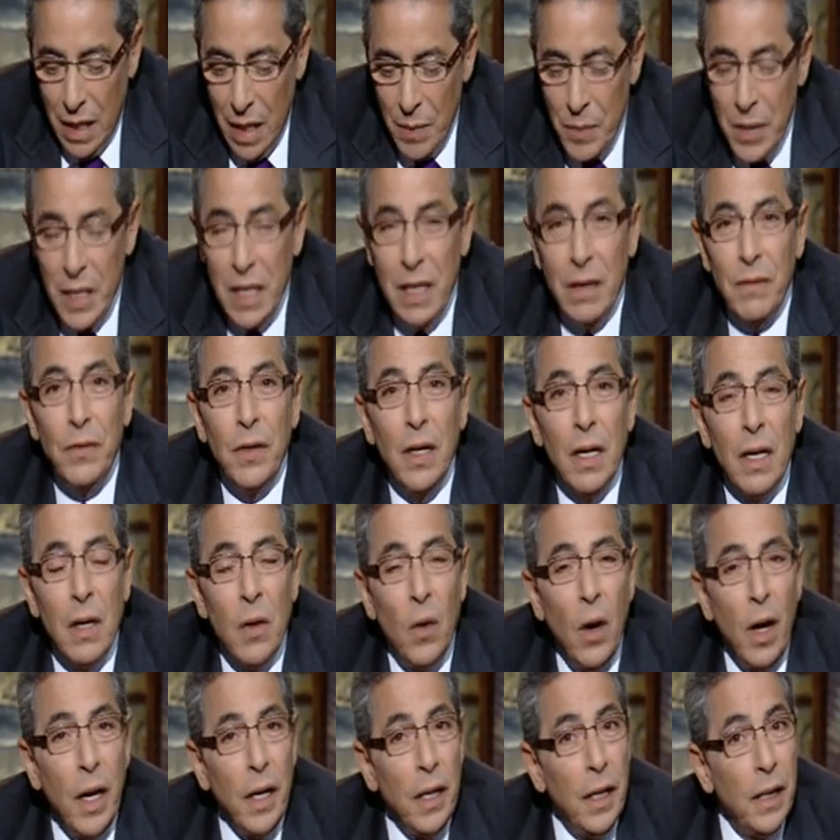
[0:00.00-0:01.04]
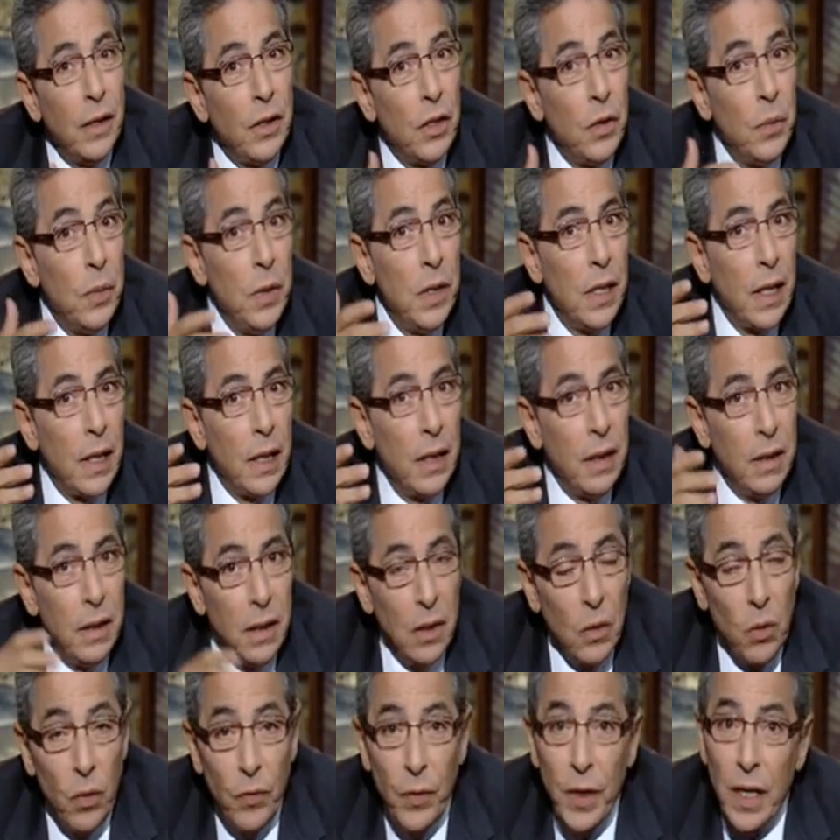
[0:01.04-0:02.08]
أماكن فيها روحانيات كبيرة
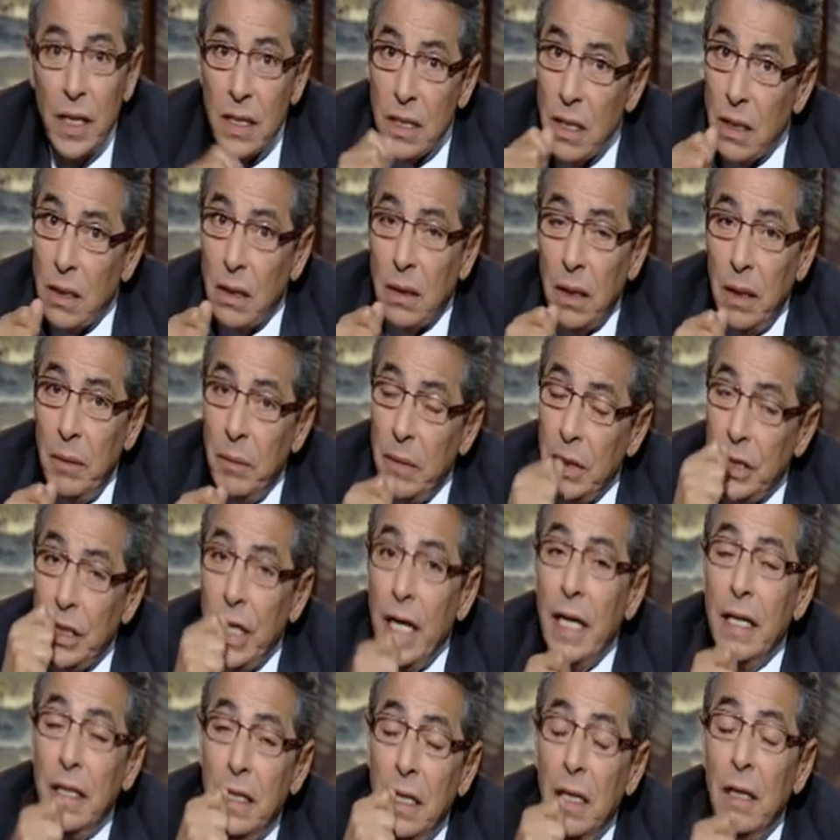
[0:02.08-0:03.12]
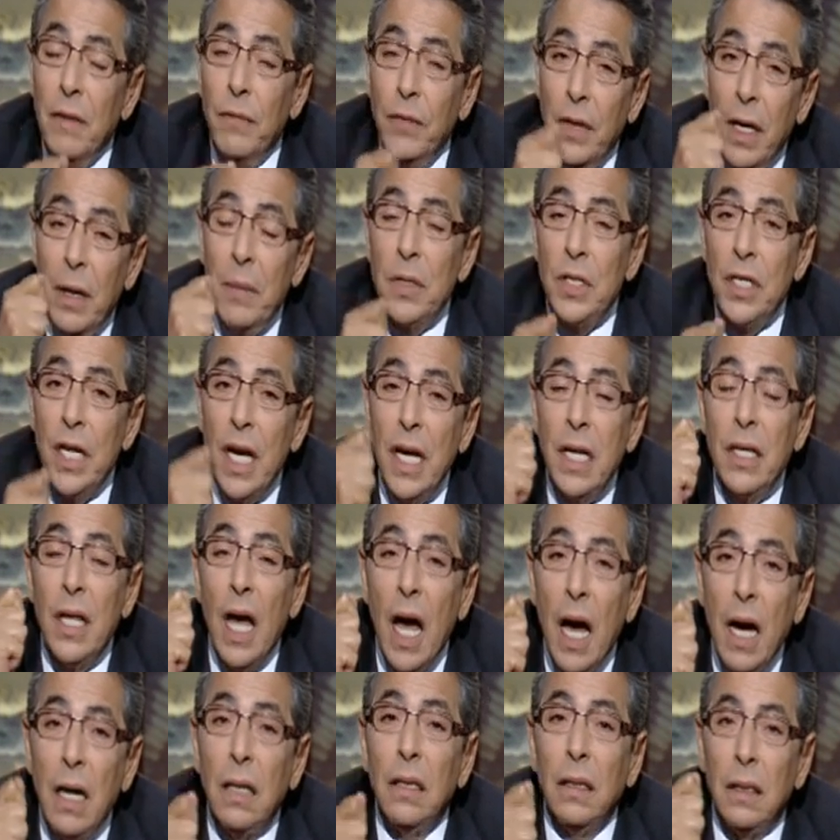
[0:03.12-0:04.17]
جدا وفيها صدق المشاهد اللي فيها مشاهد
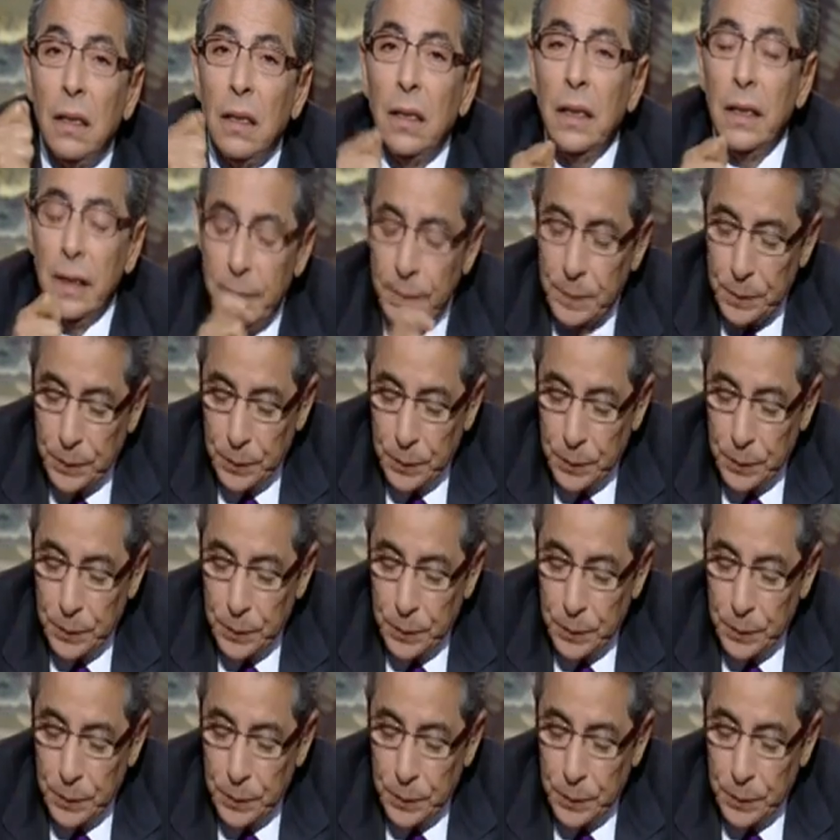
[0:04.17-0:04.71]
حقيقية